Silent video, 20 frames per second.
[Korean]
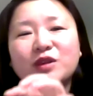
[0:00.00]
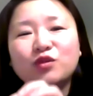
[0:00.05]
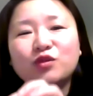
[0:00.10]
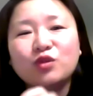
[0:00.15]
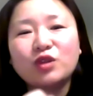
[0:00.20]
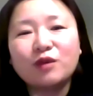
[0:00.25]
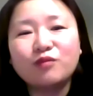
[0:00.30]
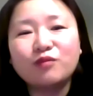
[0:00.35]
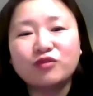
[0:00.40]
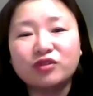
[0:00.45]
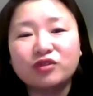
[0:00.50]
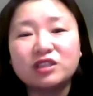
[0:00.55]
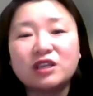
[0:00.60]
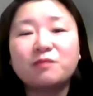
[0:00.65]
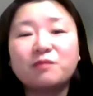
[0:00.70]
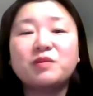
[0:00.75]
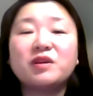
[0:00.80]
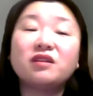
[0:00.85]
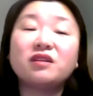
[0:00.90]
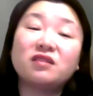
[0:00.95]
손에
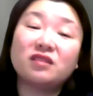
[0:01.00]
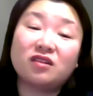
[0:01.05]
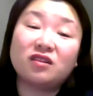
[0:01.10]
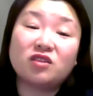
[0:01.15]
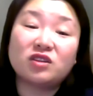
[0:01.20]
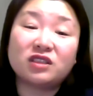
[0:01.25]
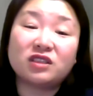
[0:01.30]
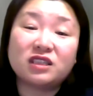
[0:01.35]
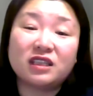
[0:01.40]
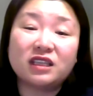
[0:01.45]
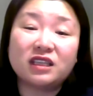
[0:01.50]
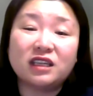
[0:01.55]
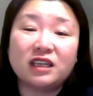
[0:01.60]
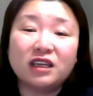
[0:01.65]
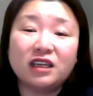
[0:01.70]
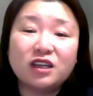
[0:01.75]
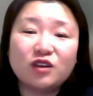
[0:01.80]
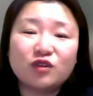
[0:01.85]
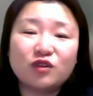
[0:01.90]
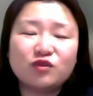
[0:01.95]
붙잡힌 그것이
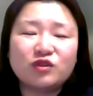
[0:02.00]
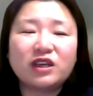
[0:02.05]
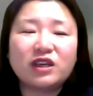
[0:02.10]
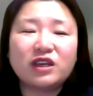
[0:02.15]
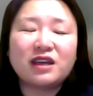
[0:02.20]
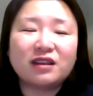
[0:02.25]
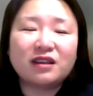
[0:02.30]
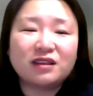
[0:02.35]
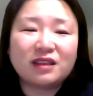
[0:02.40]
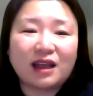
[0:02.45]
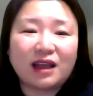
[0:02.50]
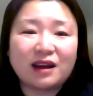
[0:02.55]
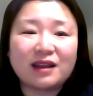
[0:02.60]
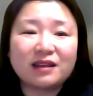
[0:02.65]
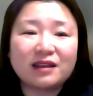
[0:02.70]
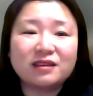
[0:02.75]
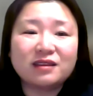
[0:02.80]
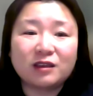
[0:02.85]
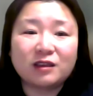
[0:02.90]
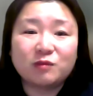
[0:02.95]
우리에게는
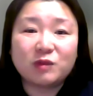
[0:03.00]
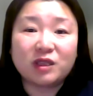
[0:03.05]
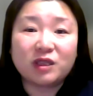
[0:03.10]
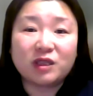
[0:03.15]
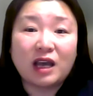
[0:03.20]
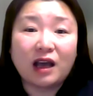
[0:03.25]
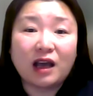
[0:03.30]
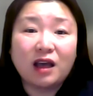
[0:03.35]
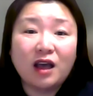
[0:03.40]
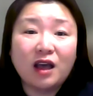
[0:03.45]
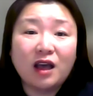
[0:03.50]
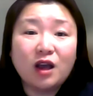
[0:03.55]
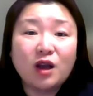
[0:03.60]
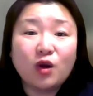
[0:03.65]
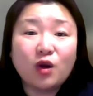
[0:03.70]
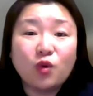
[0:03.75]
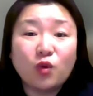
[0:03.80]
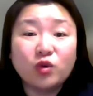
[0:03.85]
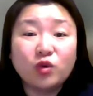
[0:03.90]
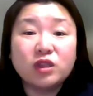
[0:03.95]
달란트입니다.
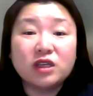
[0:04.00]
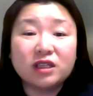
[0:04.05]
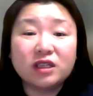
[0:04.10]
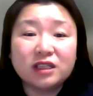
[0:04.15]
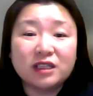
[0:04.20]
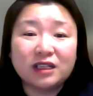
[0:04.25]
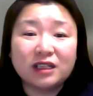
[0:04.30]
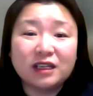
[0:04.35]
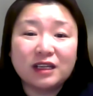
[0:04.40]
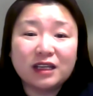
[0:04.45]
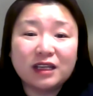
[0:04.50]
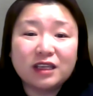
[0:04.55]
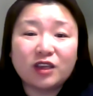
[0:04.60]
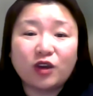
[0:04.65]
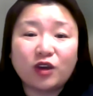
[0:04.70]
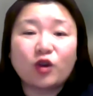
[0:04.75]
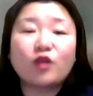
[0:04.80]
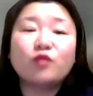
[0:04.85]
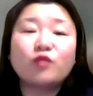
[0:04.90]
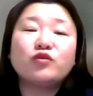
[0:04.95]
오늘
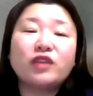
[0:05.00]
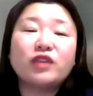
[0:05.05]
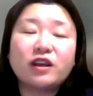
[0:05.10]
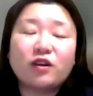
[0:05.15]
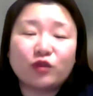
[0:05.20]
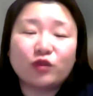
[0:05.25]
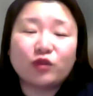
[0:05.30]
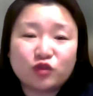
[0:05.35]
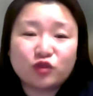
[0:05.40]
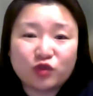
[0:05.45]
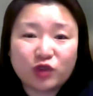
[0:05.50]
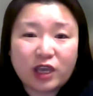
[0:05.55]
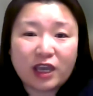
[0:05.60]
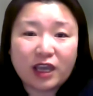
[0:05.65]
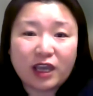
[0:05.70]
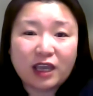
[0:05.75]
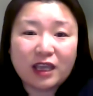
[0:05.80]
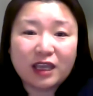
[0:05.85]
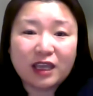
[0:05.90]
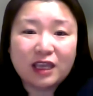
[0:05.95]
여러분의 것
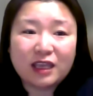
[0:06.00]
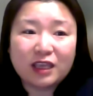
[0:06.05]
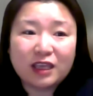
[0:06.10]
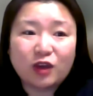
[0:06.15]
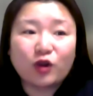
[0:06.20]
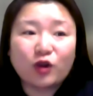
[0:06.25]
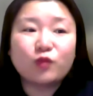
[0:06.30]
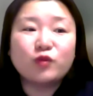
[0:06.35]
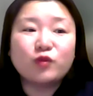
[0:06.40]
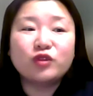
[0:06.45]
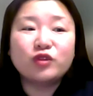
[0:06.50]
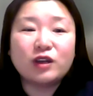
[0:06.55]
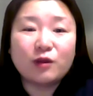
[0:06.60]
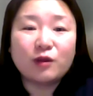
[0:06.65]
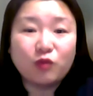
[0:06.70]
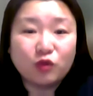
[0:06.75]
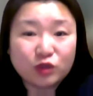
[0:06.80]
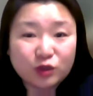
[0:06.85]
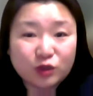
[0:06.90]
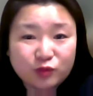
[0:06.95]
중에, 여러분들의
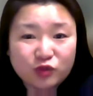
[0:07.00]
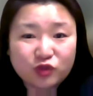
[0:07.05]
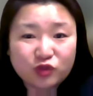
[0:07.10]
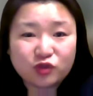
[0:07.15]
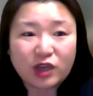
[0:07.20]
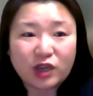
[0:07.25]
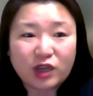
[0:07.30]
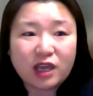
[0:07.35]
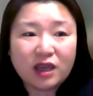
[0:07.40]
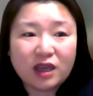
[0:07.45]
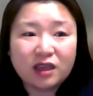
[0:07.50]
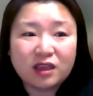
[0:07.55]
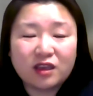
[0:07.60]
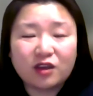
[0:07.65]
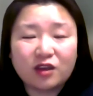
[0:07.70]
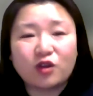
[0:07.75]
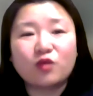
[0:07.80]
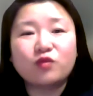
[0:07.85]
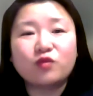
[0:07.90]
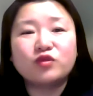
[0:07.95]
모습 중에,
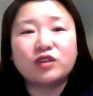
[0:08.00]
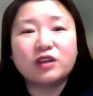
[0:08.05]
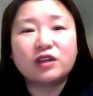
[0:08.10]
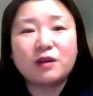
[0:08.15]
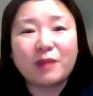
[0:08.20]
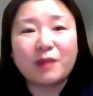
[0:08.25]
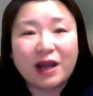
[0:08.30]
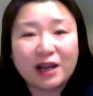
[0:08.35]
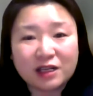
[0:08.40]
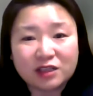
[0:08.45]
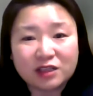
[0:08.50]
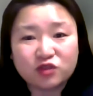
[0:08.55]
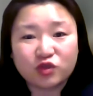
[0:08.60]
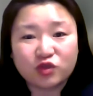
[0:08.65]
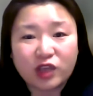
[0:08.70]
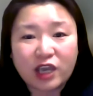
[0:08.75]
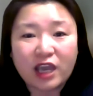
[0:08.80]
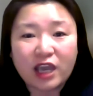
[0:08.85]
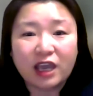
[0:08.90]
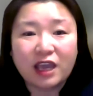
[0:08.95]
여러분들의 말
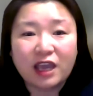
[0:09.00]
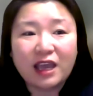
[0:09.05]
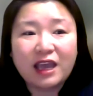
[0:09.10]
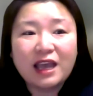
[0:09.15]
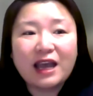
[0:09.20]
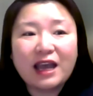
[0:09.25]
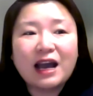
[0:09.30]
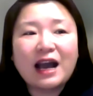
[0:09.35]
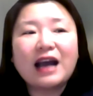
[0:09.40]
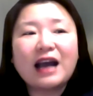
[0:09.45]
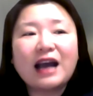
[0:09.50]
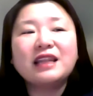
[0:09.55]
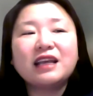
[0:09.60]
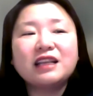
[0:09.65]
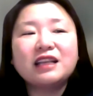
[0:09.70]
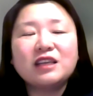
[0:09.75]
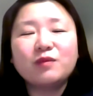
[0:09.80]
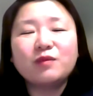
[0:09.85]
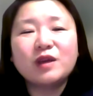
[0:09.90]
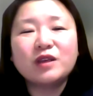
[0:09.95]
중에
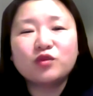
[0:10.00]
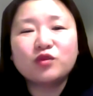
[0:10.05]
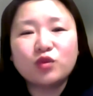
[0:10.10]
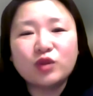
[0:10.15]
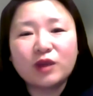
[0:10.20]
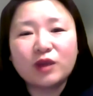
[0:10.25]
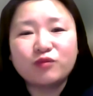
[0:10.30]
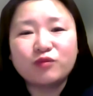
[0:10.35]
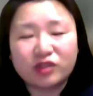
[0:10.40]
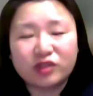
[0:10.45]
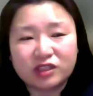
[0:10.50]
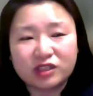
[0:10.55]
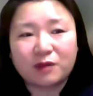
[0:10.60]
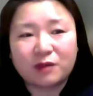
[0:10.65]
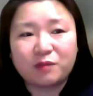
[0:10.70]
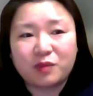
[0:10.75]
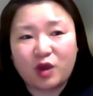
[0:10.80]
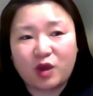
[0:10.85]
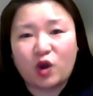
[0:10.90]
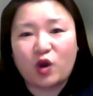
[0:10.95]
하나님의 손에
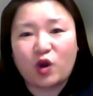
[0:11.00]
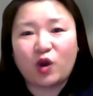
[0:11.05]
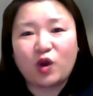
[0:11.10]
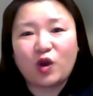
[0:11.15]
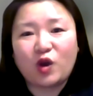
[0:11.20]
붙잡혀